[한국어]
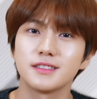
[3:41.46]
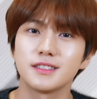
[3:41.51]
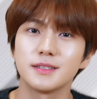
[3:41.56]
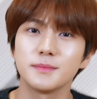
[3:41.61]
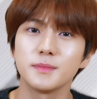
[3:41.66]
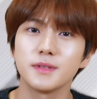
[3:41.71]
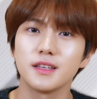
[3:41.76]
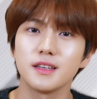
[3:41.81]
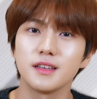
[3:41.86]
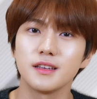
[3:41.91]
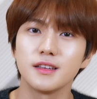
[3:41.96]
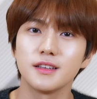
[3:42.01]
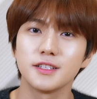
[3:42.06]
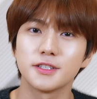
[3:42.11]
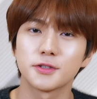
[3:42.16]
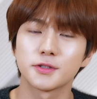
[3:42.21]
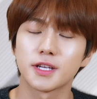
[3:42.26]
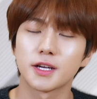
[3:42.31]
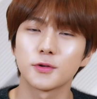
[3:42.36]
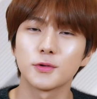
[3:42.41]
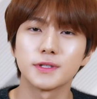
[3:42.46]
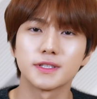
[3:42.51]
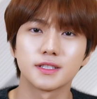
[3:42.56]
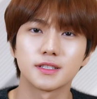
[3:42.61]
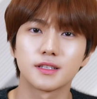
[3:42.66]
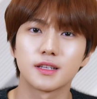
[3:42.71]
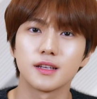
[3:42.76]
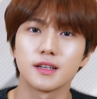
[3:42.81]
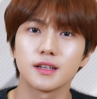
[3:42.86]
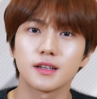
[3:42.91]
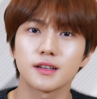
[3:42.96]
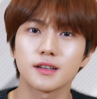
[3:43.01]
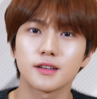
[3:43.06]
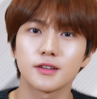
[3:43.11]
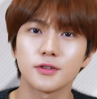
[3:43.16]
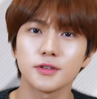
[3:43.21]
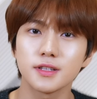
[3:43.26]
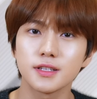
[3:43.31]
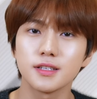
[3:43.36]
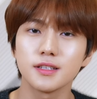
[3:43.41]
침대에서 자고 있을 때
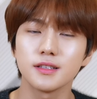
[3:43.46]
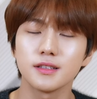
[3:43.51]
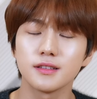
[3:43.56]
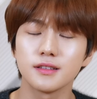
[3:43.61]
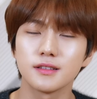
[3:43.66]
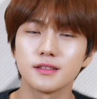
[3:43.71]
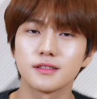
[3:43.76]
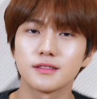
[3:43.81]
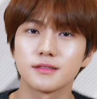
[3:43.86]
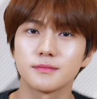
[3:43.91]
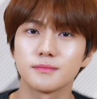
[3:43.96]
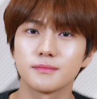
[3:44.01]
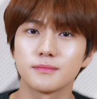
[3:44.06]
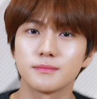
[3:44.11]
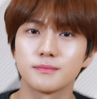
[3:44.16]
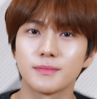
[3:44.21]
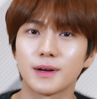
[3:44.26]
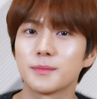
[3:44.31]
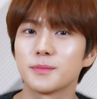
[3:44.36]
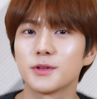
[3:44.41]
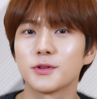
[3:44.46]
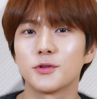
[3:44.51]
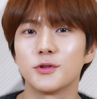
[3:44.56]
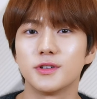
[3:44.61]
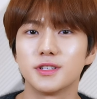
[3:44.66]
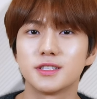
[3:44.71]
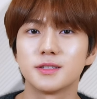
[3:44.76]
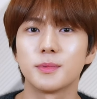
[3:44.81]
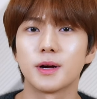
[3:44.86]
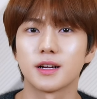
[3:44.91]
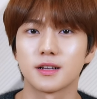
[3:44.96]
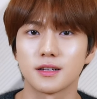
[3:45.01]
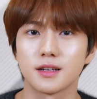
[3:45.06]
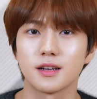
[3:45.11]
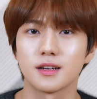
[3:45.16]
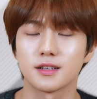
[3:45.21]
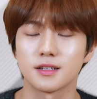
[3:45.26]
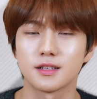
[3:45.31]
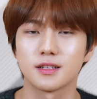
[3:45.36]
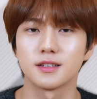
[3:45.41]
커튼 마음대로 열지
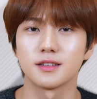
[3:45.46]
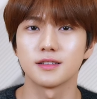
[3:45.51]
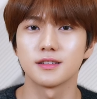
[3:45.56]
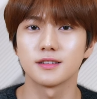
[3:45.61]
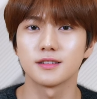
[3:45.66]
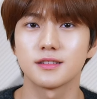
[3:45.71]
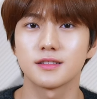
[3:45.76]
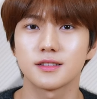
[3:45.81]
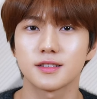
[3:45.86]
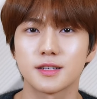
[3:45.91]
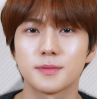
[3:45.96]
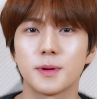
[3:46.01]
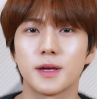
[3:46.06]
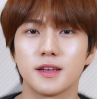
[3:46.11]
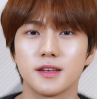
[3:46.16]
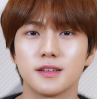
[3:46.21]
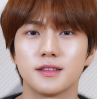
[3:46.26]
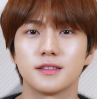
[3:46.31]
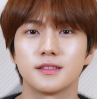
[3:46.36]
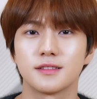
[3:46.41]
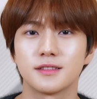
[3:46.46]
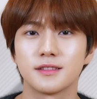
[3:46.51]
않기 특히 베인